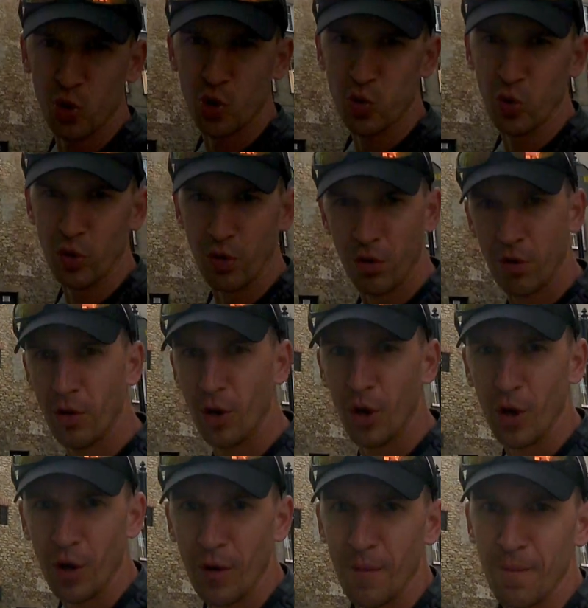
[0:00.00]
szło,
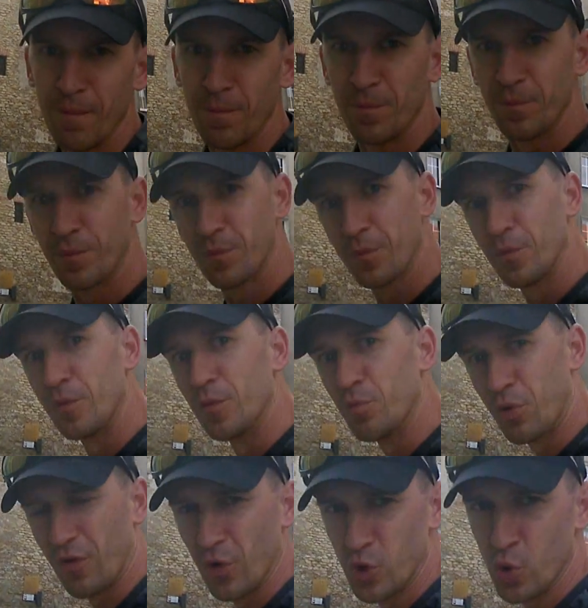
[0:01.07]

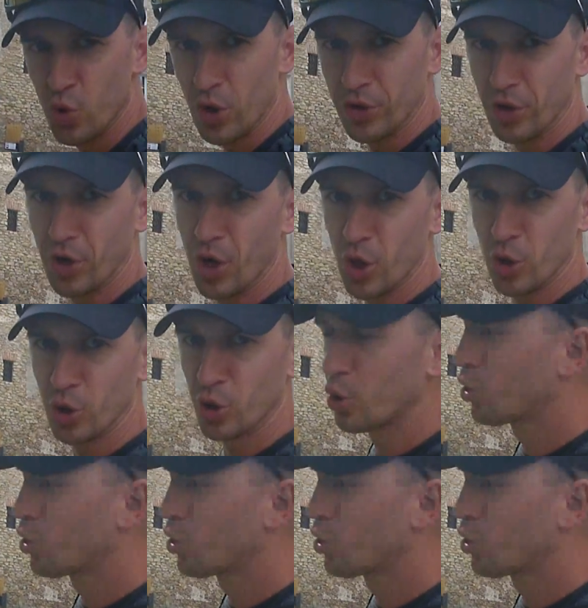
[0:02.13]
prowadziło ten ganek na